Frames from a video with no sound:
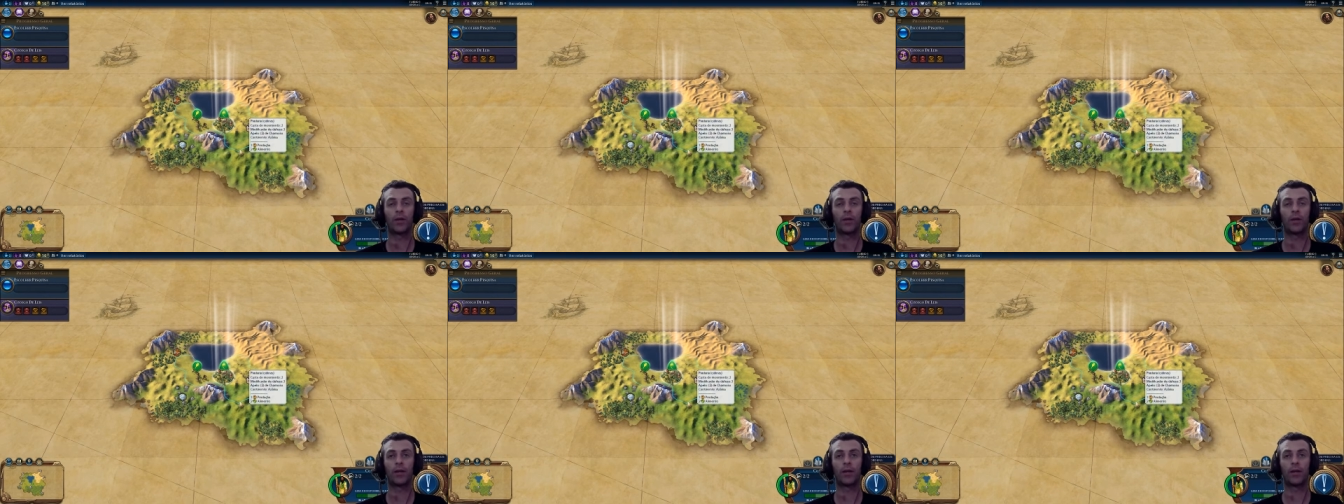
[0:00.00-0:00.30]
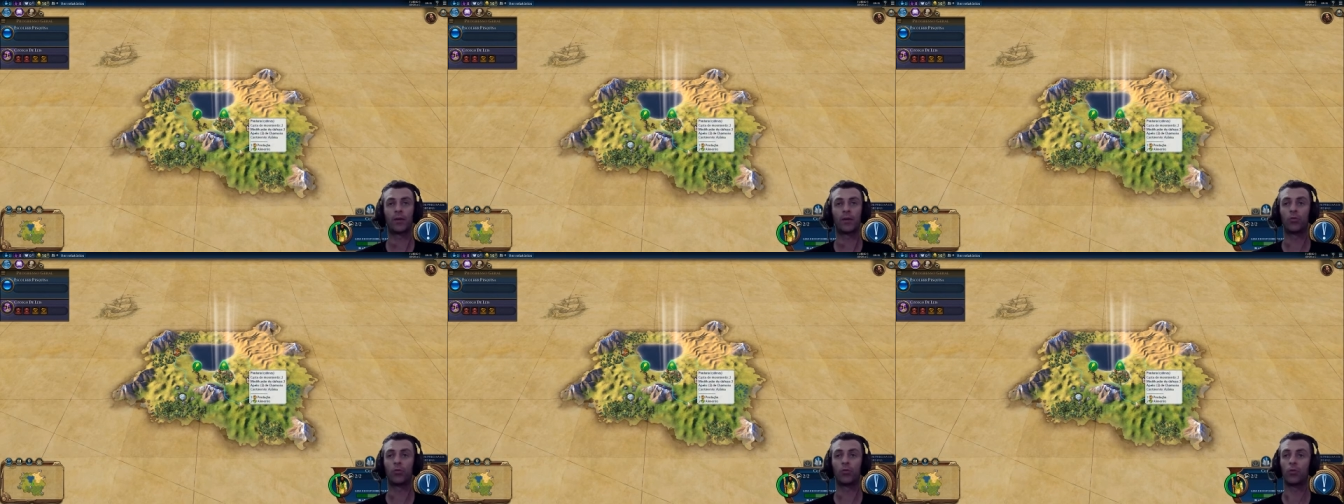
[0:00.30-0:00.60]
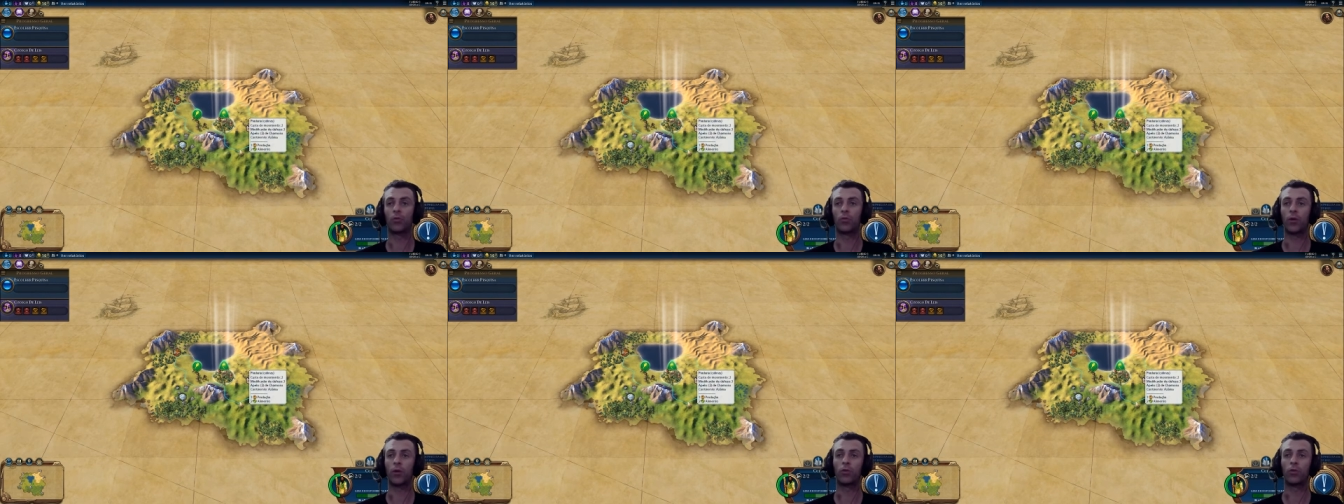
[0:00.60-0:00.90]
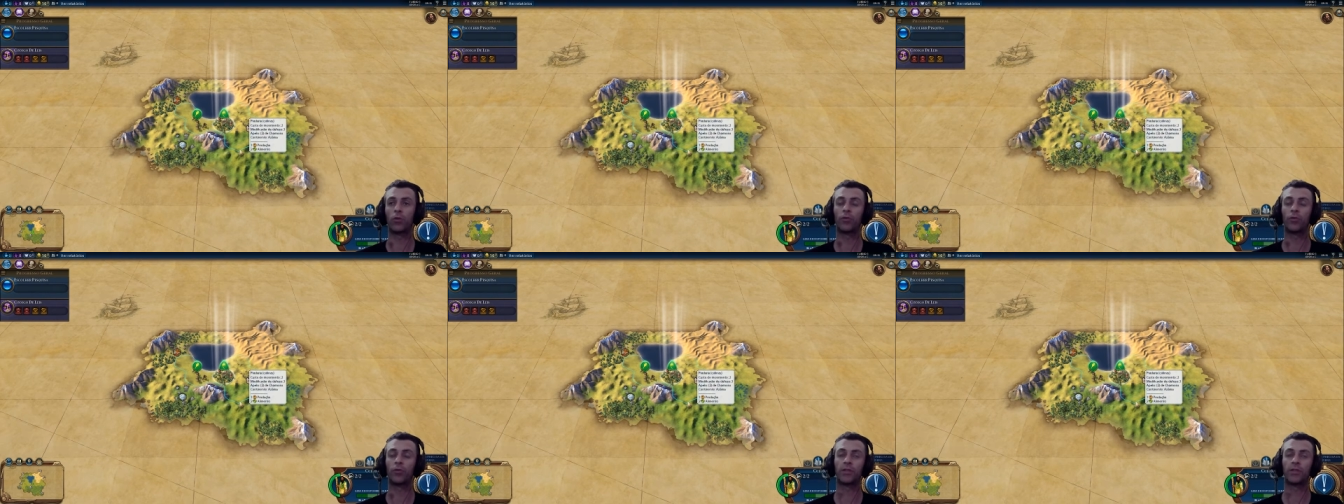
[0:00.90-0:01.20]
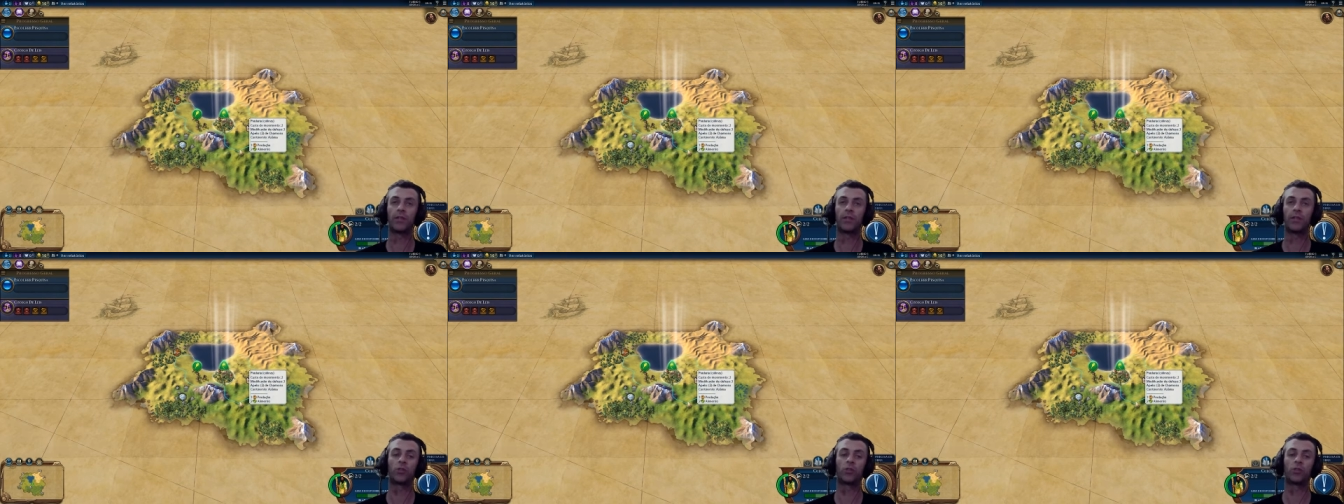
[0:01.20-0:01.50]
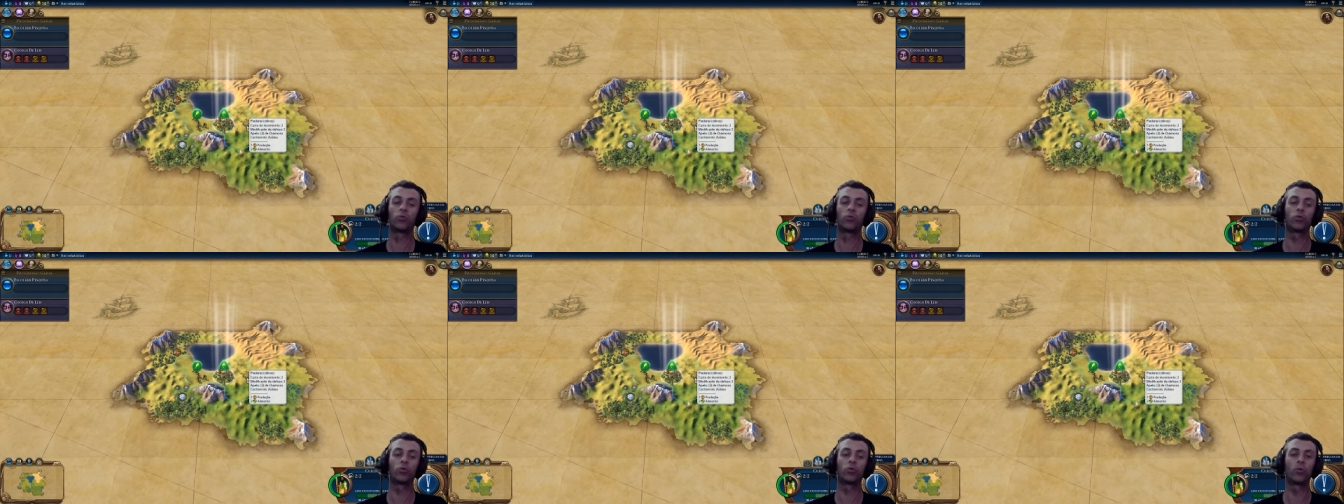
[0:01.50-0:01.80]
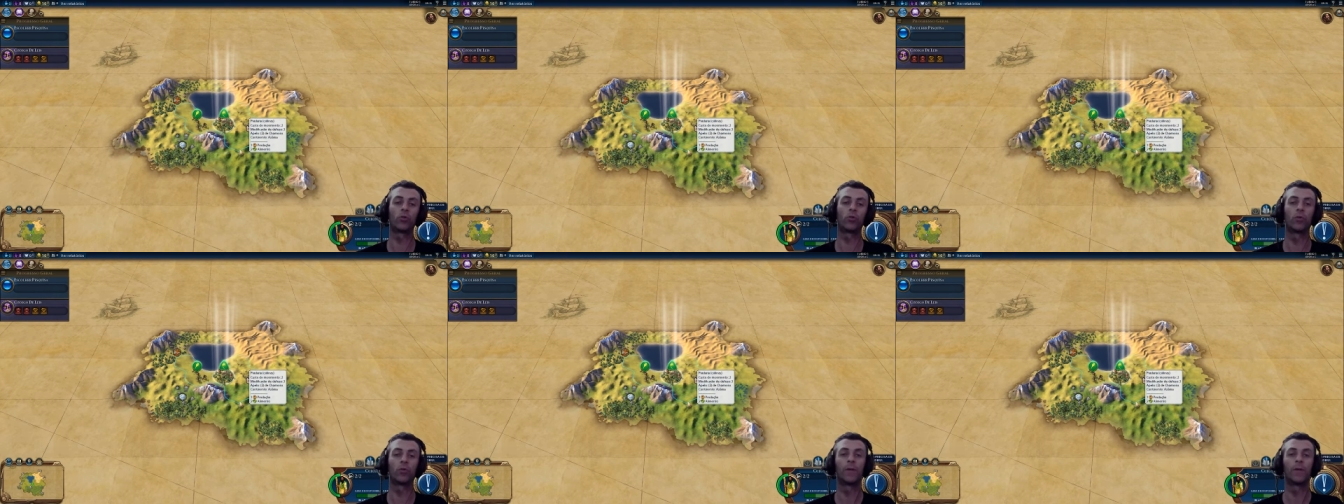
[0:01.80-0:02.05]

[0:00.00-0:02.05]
é, que eu não, é quando você inicia o jogo,